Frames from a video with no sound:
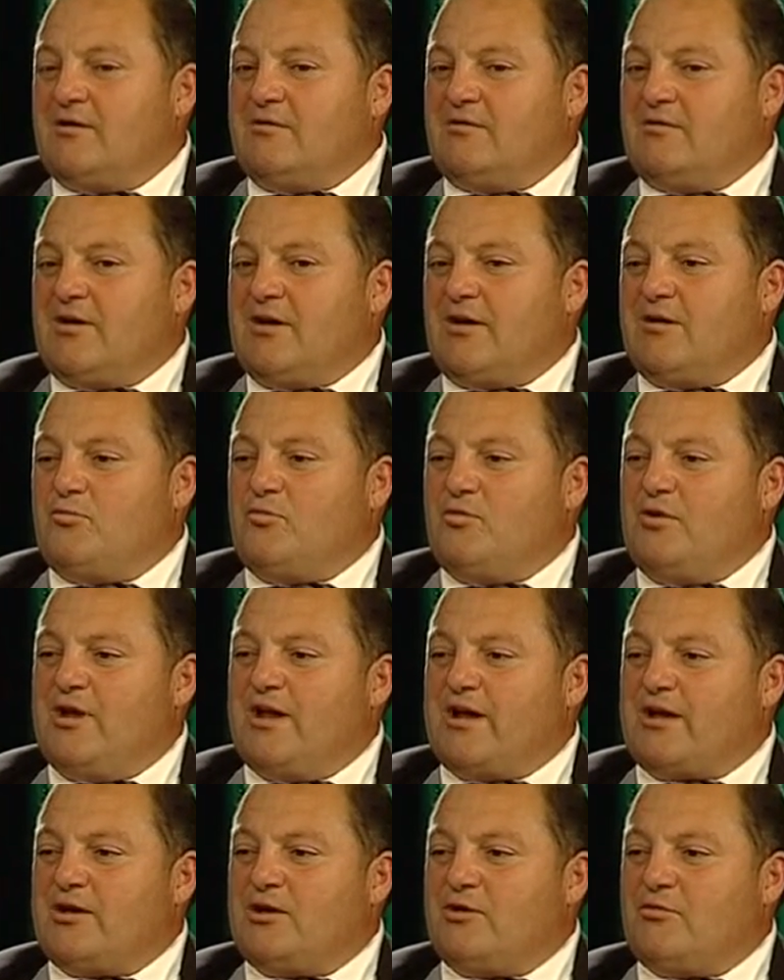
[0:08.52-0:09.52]
Ve bu
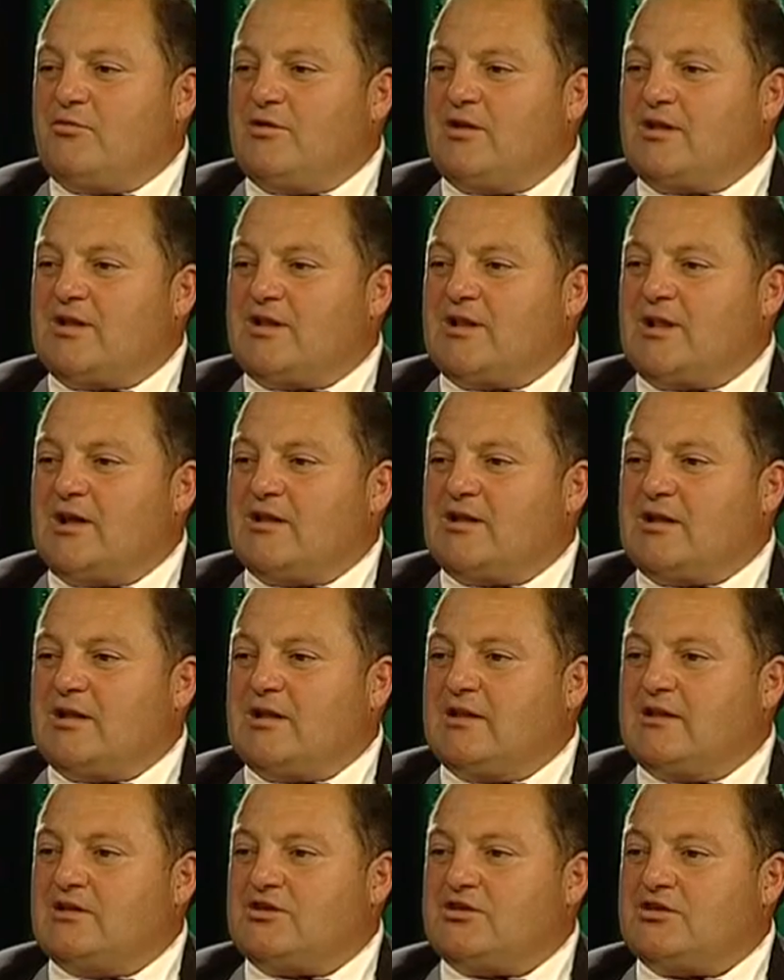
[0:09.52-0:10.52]
ileriki günde de daha da
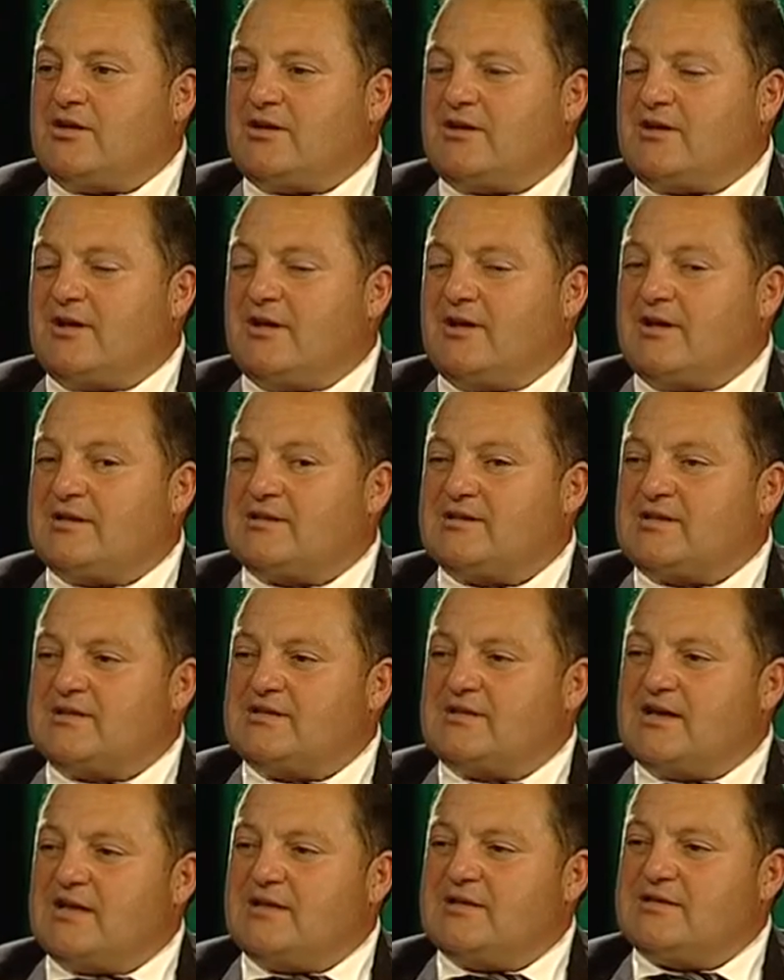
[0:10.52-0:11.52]
netleşecek. Yani e,
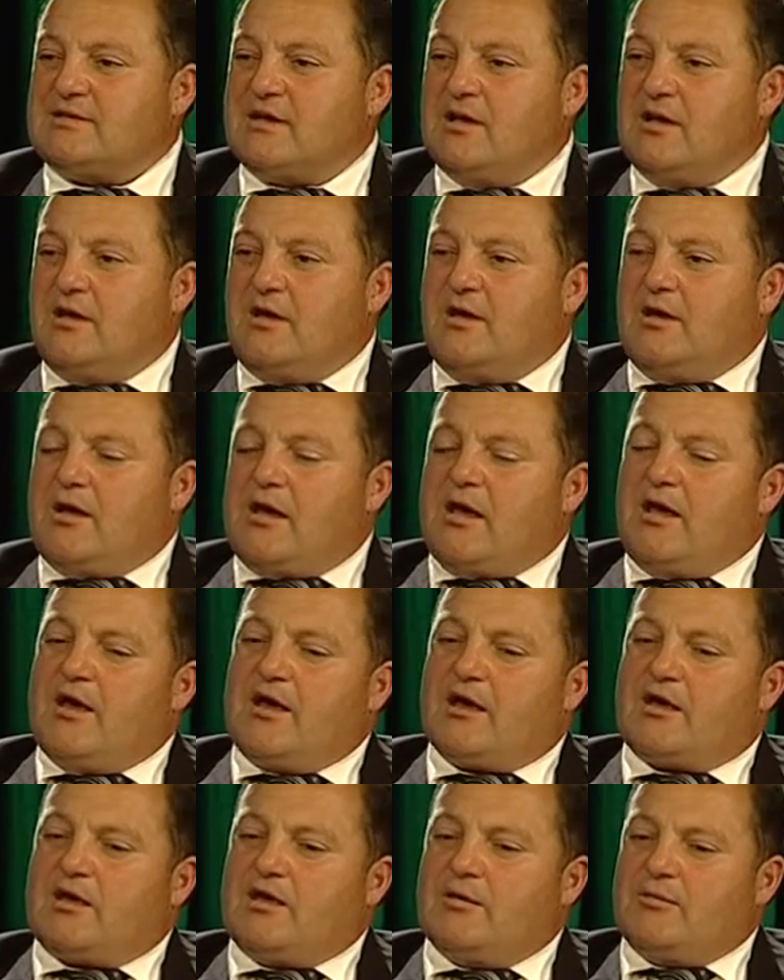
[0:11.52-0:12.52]
Anastasiadis, yani e,
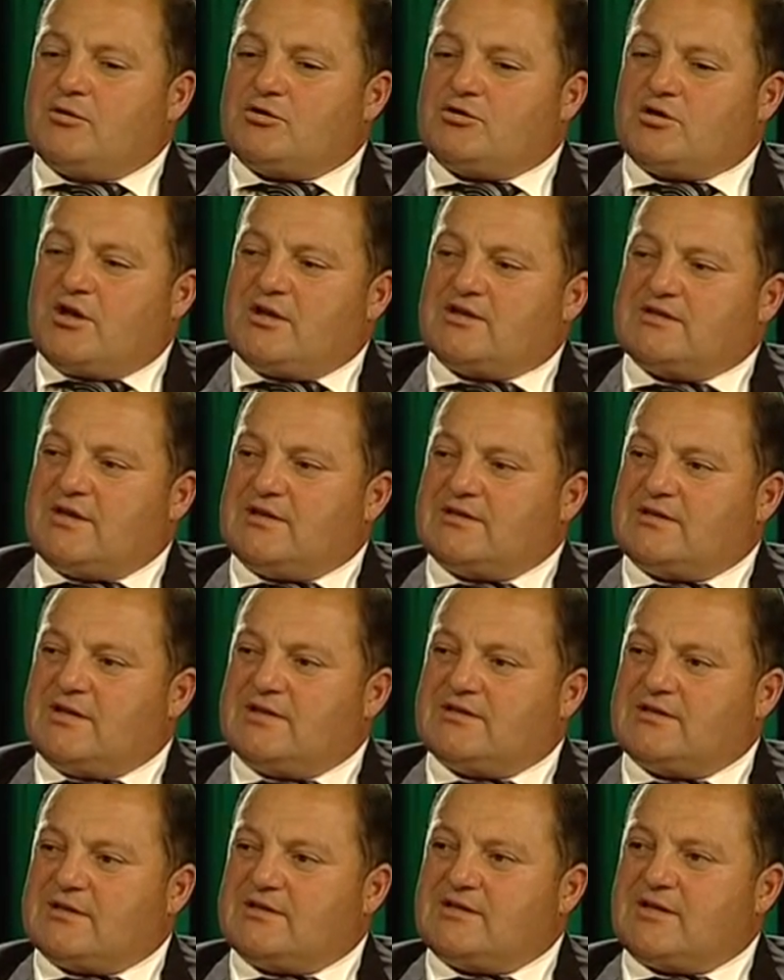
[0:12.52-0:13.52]
her kime sorarsanız
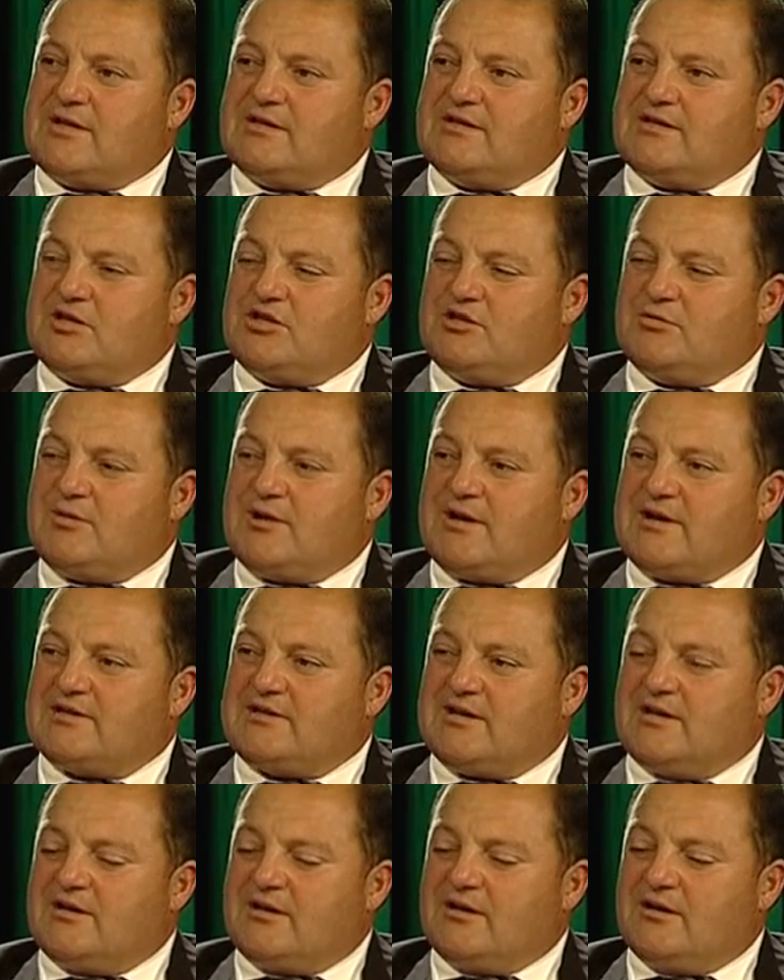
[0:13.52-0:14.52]
Anastasiadis seçimi
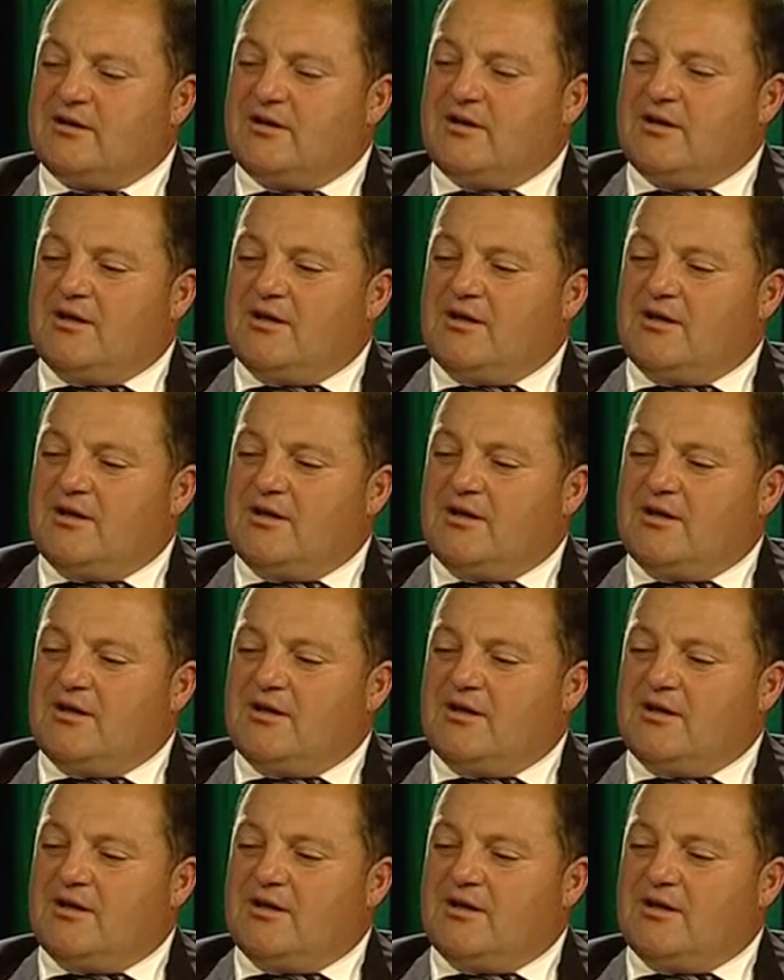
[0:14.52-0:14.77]
kazanır.